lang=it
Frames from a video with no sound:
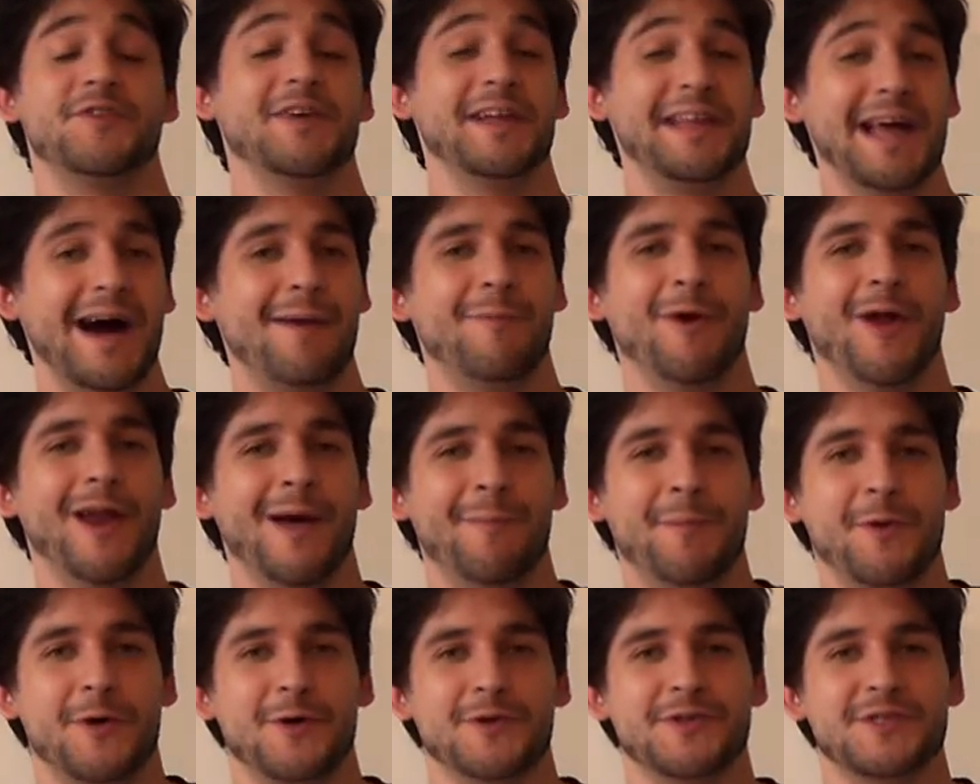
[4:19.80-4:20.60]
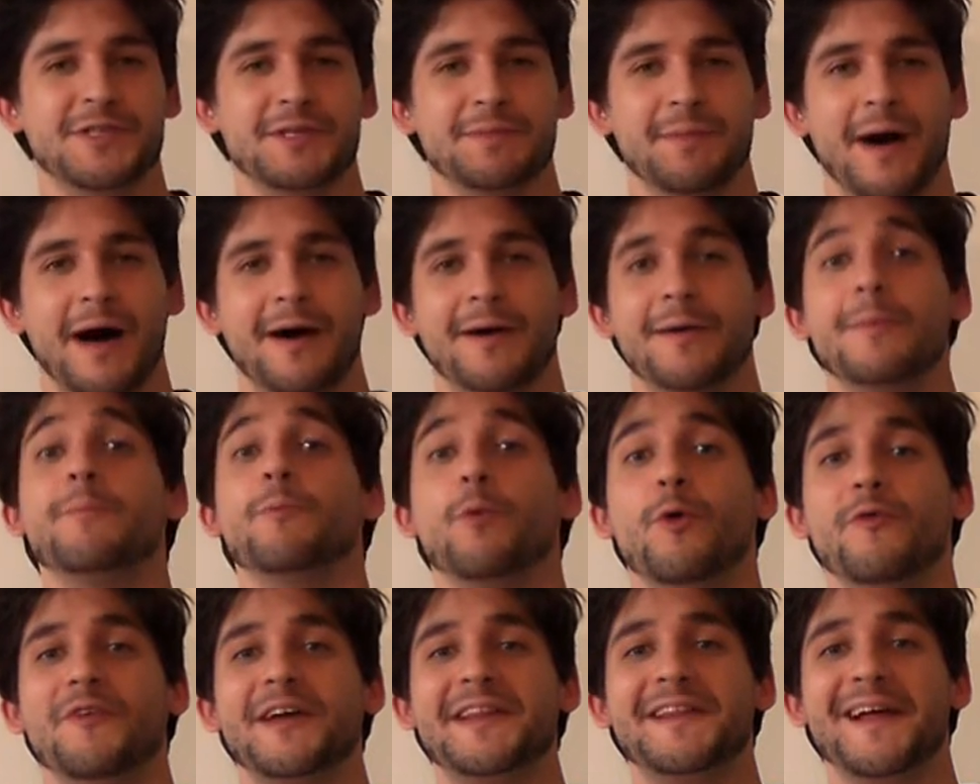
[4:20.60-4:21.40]
vediamo alla prossima.
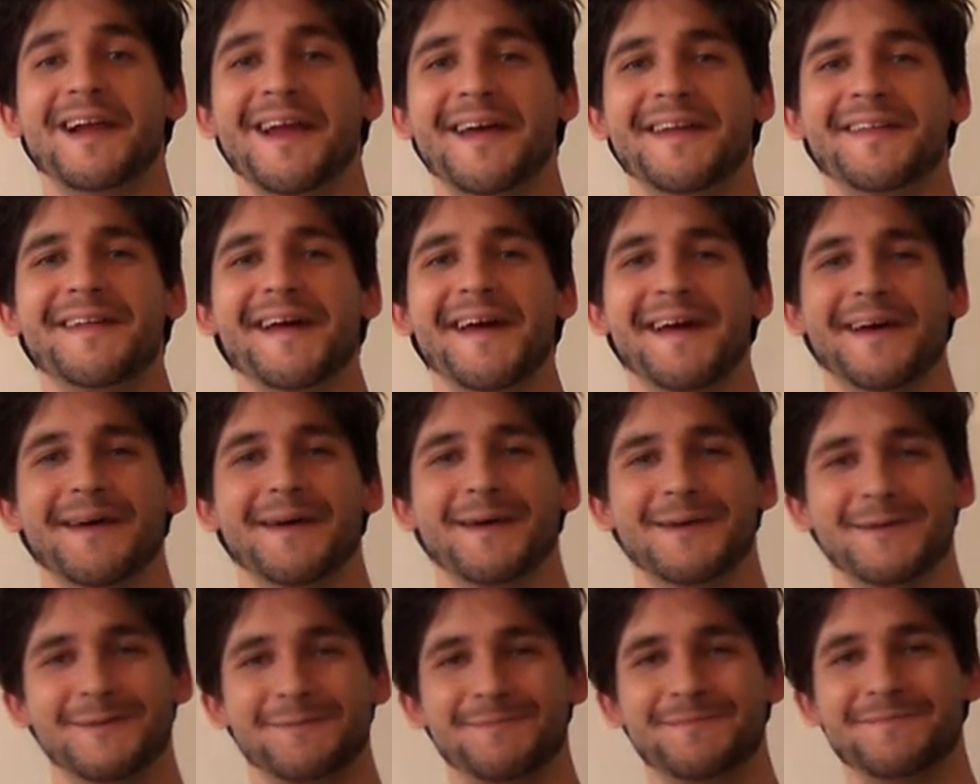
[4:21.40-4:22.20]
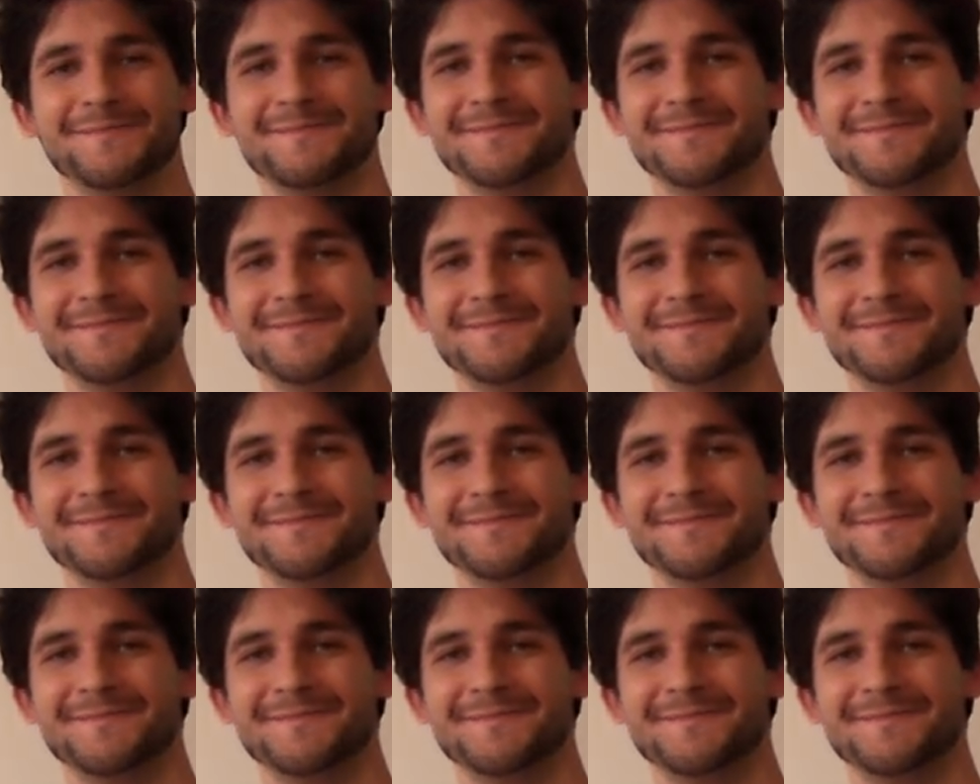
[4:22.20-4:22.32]
Muovete le idee.